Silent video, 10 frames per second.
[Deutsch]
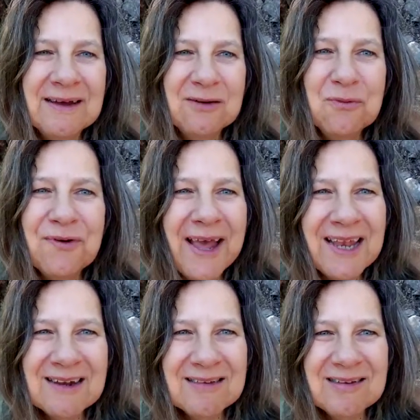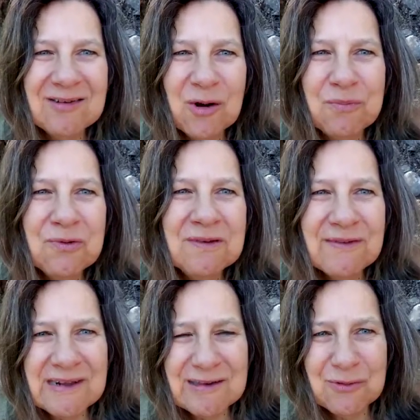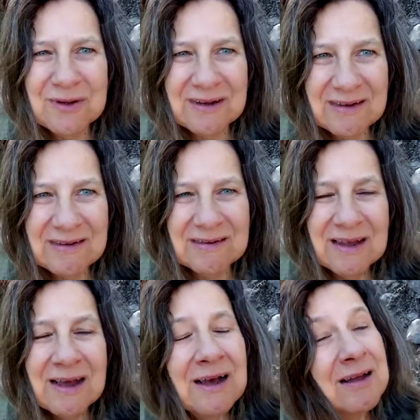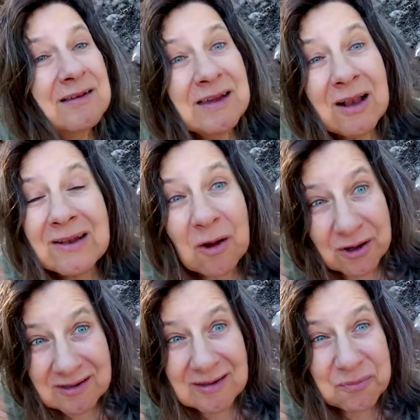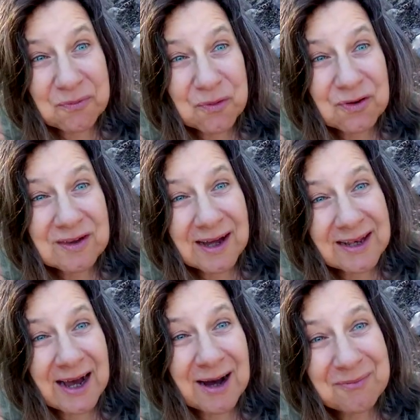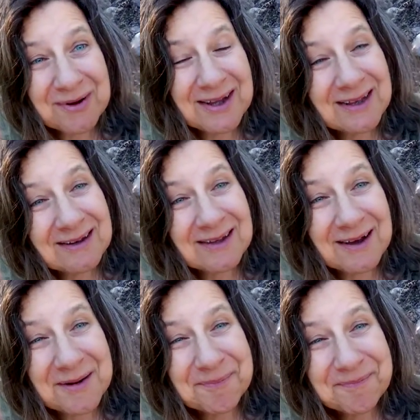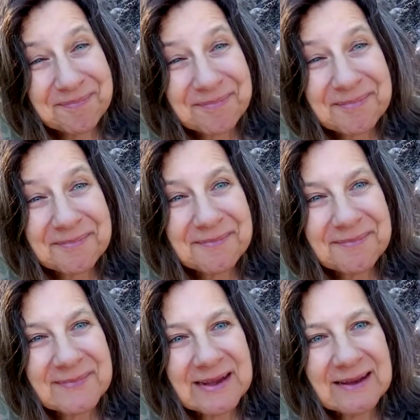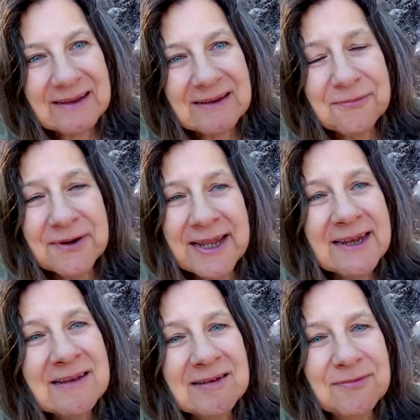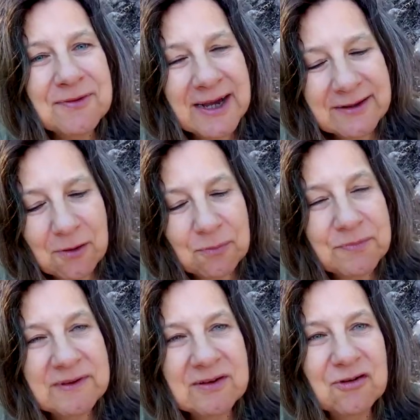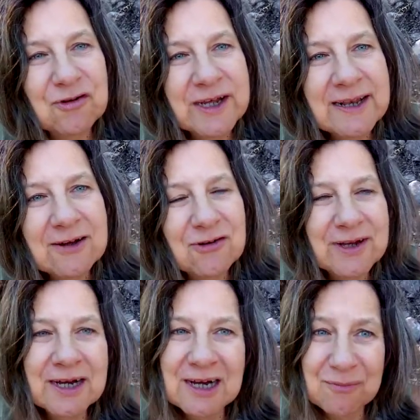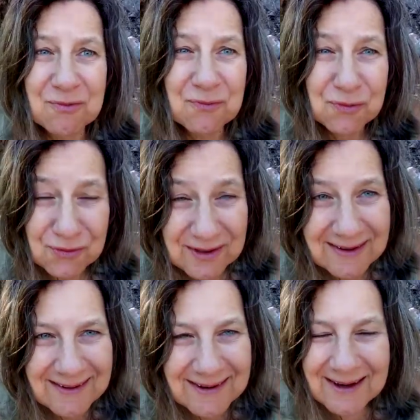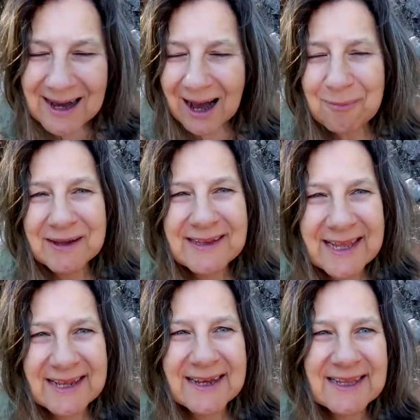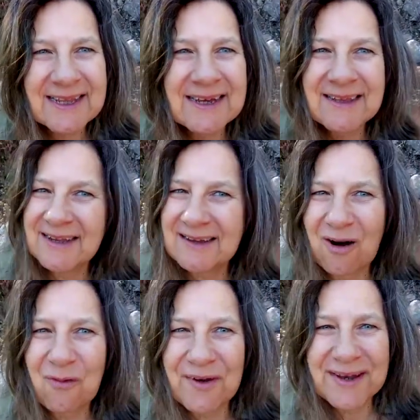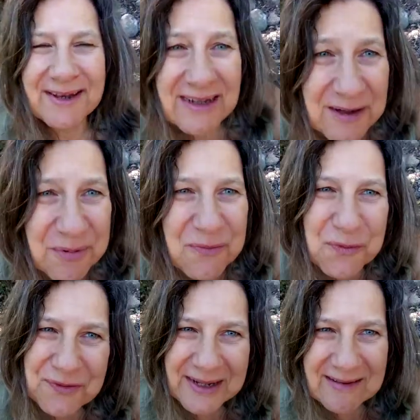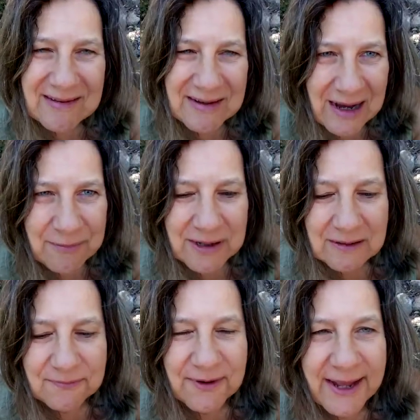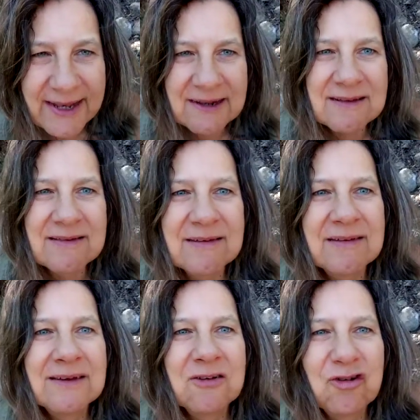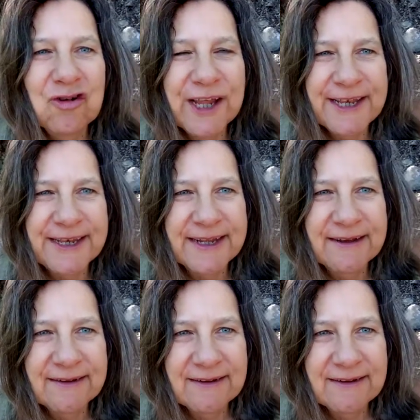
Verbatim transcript: Du veränderst dich, ob du es willst oder nicht. Die Leute, die bewusst dran arbeiten, ja, die verändern sich vielleicht auch ein bisschen schneller, stärker, bewusster. Aber jeder, jeder, jeder, auch wenn er nicht bewusst an sich arbeitet, verändert sich ständig.